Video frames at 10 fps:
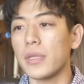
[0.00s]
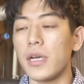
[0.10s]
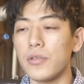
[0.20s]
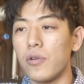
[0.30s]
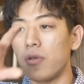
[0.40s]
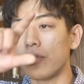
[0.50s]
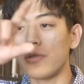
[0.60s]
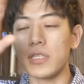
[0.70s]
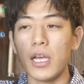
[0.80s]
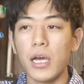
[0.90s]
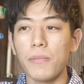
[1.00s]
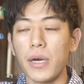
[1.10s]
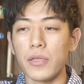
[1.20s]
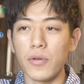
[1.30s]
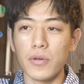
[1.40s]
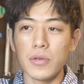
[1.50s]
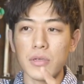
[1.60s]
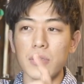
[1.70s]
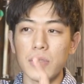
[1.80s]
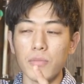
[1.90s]
あと抽選販売の
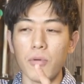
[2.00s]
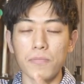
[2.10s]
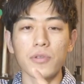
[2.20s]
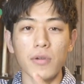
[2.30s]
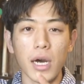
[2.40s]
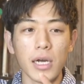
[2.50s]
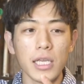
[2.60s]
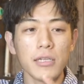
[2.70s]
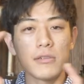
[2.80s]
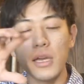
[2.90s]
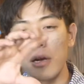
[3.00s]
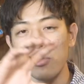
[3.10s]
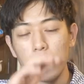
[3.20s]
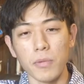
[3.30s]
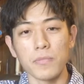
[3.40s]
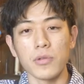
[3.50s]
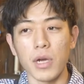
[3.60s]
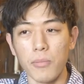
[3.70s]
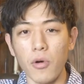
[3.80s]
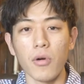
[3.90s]
ポップとかイルレガルのポップと
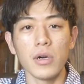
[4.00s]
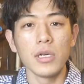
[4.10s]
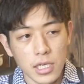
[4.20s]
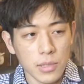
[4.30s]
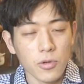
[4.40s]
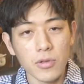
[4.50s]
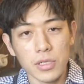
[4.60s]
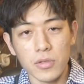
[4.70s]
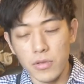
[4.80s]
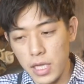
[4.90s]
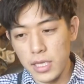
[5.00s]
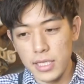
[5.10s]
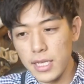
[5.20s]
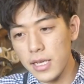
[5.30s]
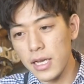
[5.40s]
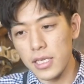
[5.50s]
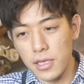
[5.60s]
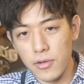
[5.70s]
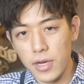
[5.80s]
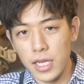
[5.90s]
かも妹がちょっとねデザイン関
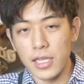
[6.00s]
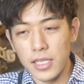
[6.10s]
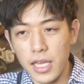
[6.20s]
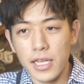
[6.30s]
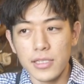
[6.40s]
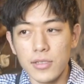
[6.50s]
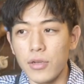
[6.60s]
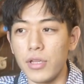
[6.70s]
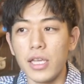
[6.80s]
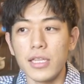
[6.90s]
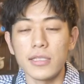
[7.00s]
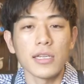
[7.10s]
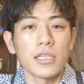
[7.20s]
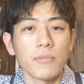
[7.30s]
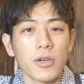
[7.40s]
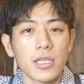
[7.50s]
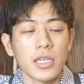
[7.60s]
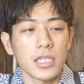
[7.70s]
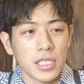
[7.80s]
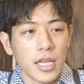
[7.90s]
係のあれなんで、それをね手伝ってもらっ
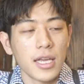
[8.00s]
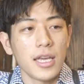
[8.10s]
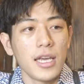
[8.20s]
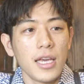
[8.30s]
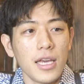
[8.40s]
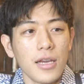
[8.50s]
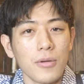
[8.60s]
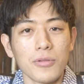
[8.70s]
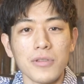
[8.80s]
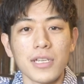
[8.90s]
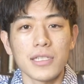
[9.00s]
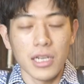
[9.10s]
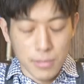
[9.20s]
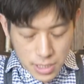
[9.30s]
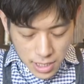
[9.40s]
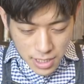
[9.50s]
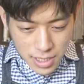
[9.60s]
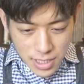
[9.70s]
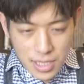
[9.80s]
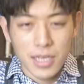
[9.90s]
たりして本当に助かりました。
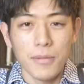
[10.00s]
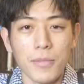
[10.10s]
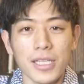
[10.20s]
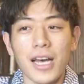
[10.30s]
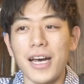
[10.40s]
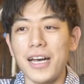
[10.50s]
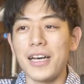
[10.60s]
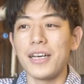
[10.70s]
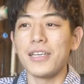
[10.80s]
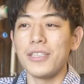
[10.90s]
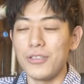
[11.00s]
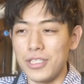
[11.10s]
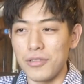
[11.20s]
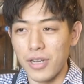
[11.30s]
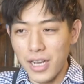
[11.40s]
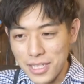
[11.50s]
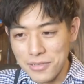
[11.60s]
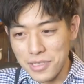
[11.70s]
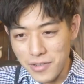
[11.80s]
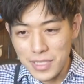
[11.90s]
また友人とか家
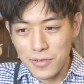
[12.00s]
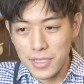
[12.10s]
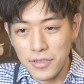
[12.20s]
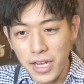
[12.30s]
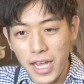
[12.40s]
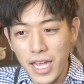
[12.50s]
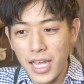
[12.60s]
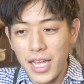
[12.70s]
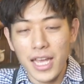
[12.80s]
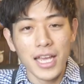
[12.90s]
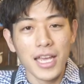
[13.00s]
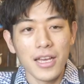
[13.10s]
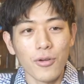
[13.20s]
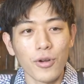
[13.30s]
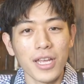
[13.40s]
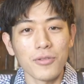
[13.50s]
族にはそれぞれお礼